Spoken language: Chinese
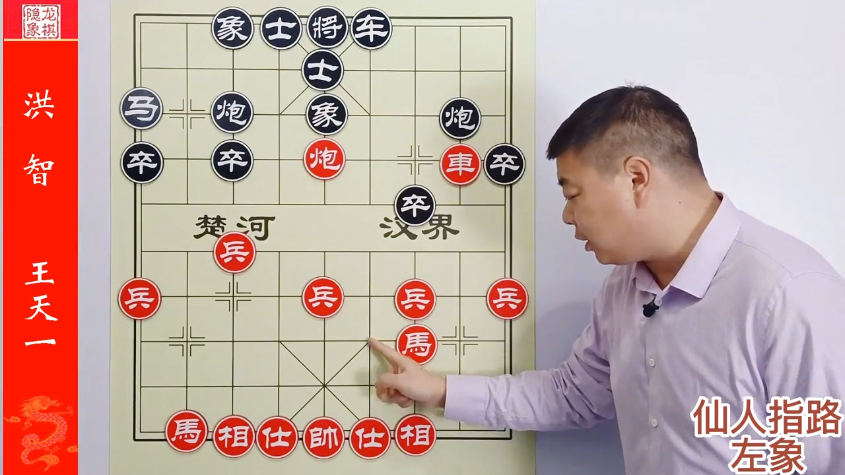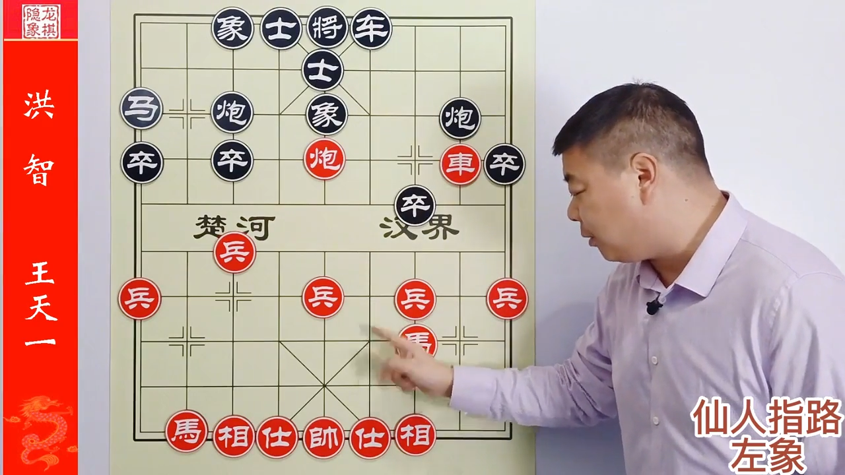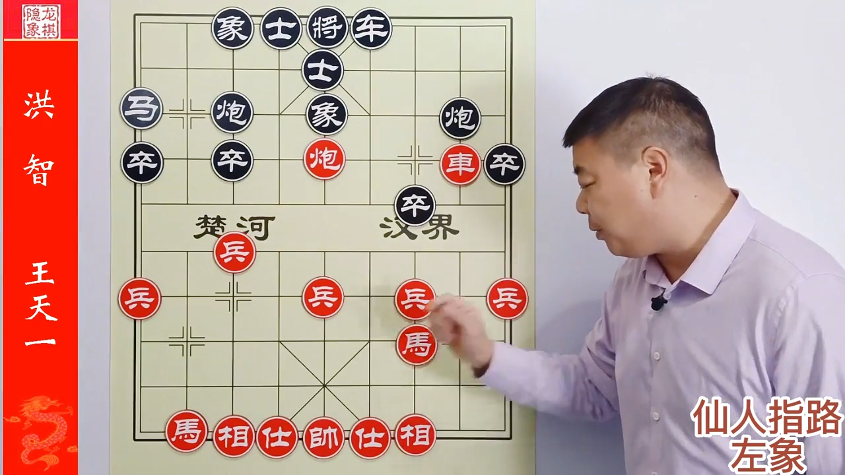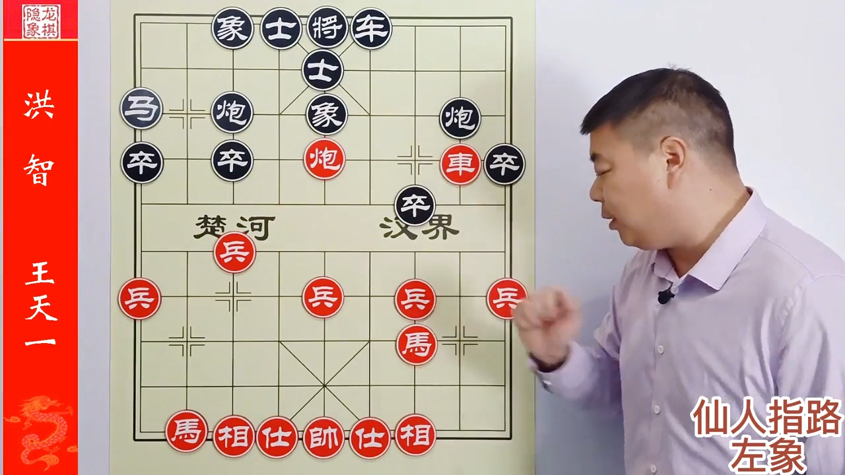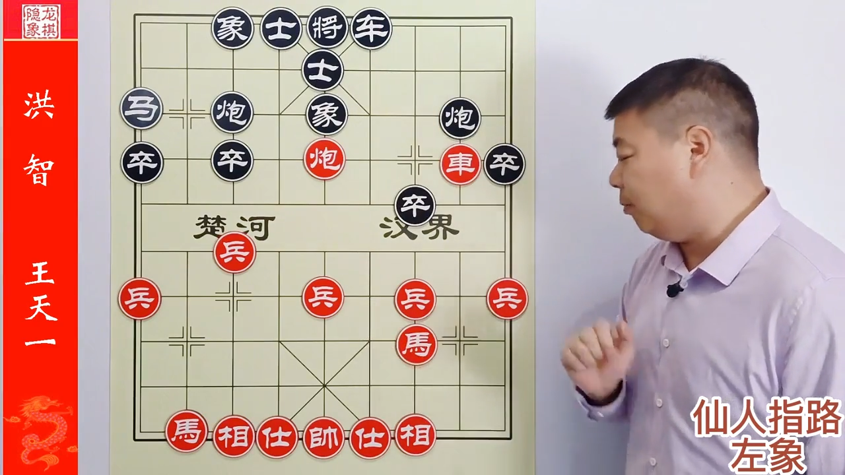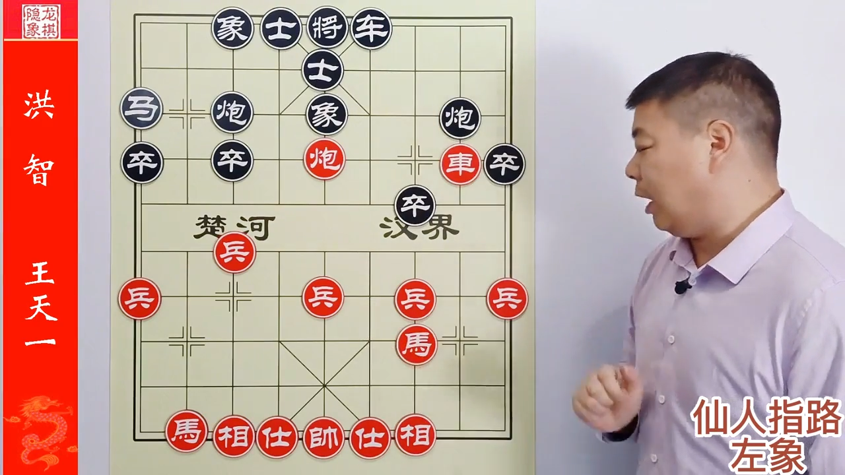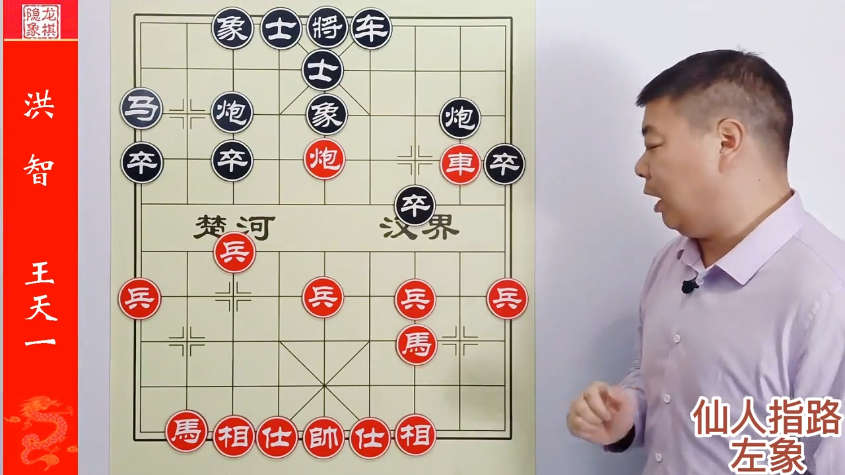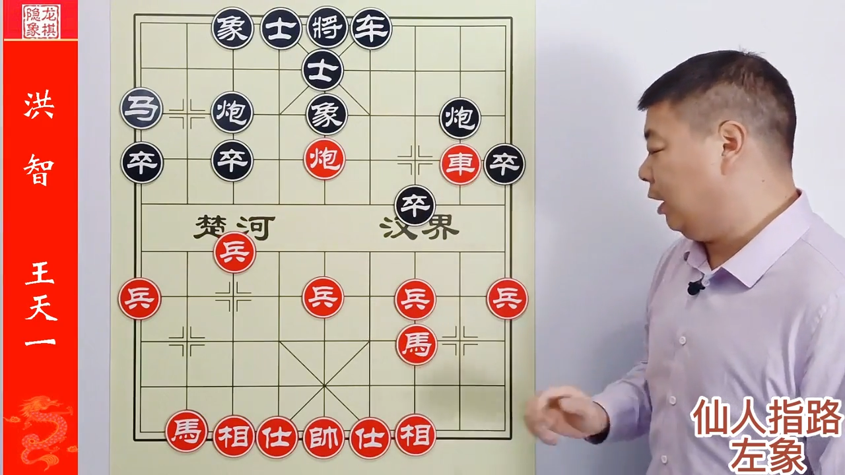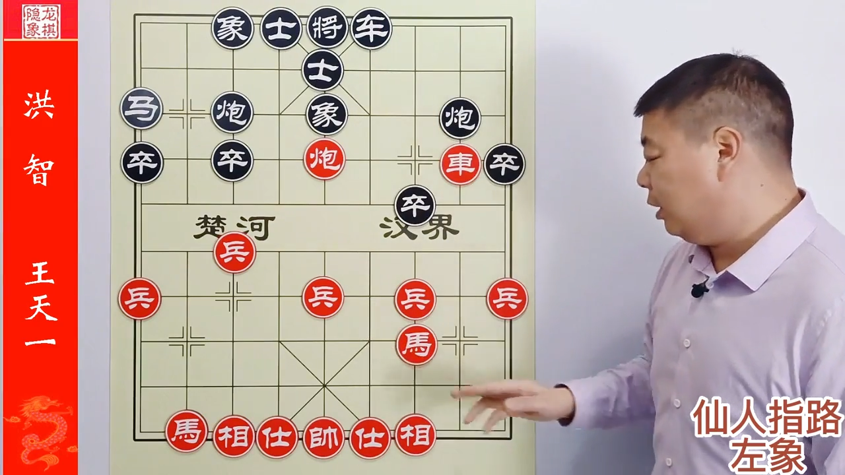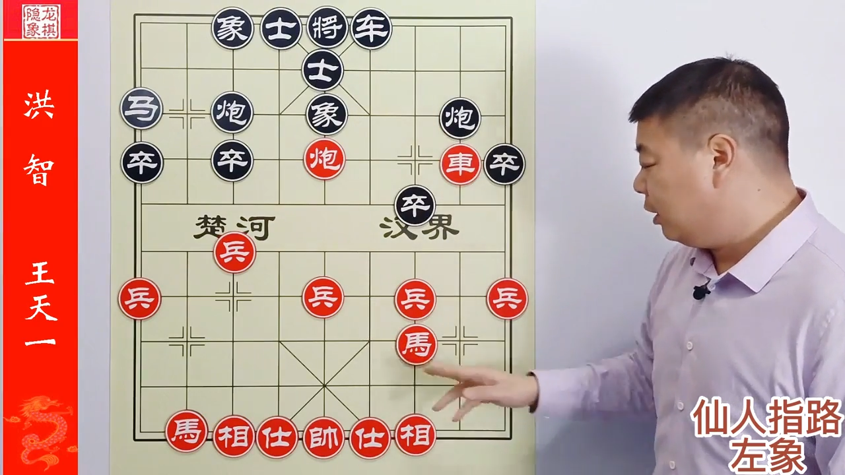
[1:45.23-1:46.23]
这匹
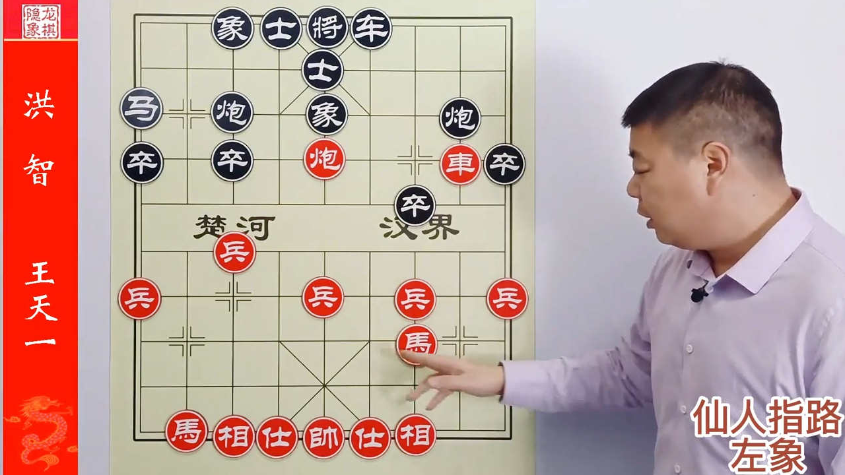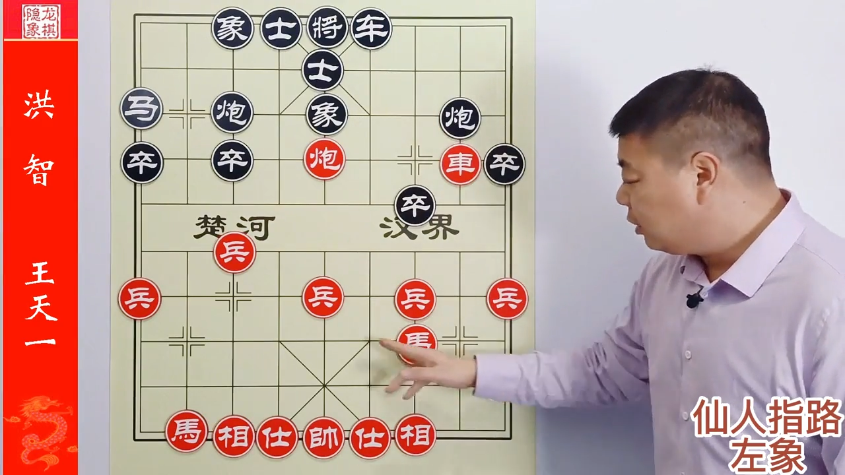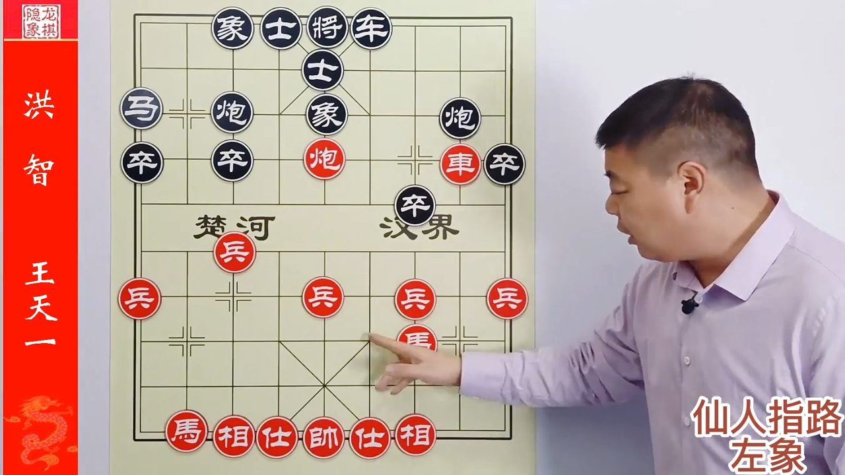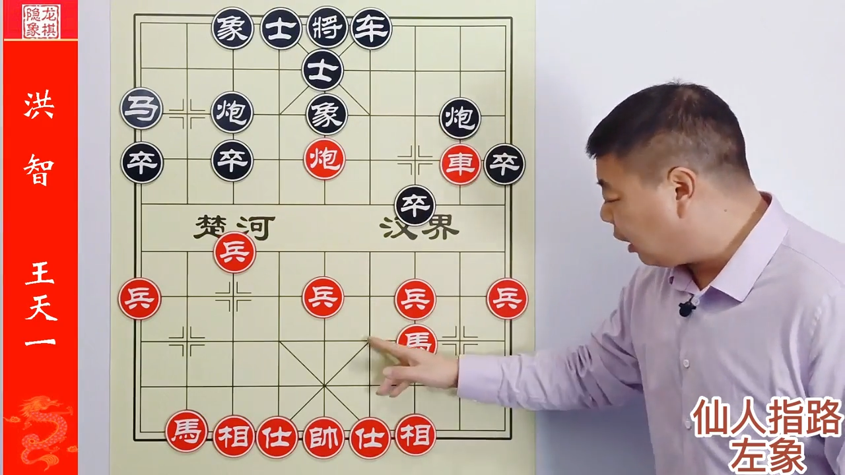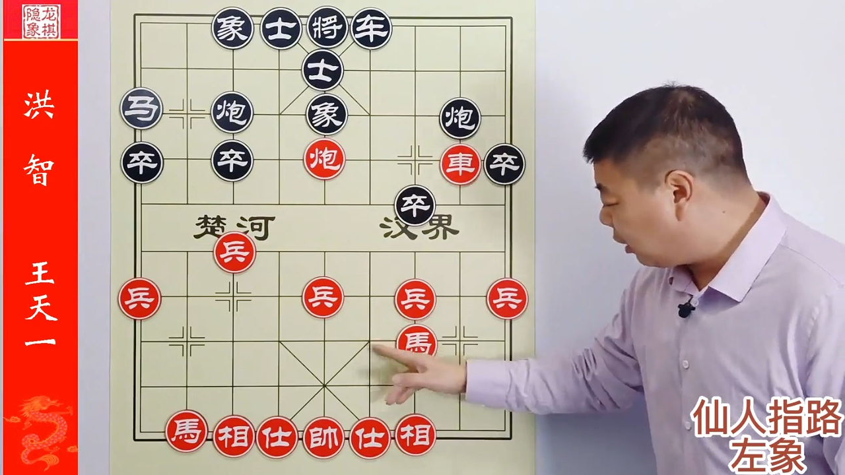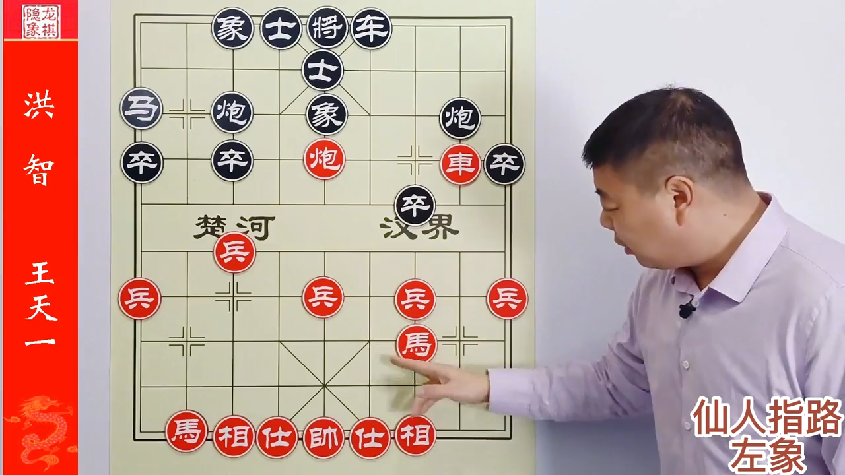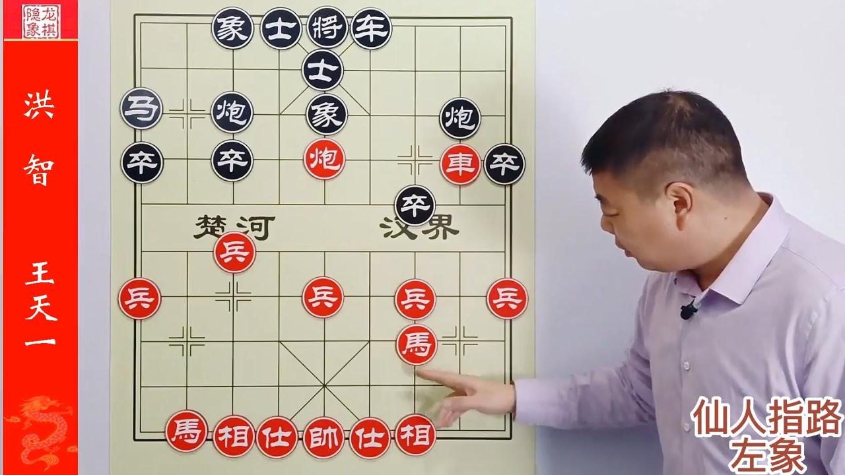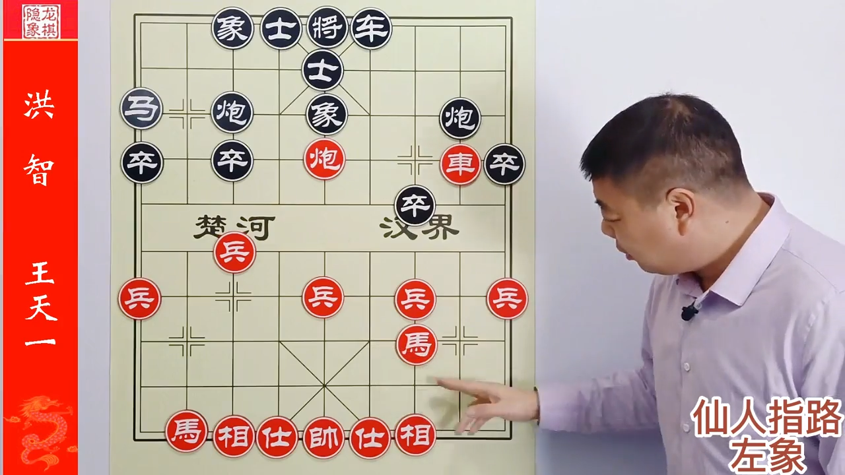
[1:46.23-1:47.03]
马，让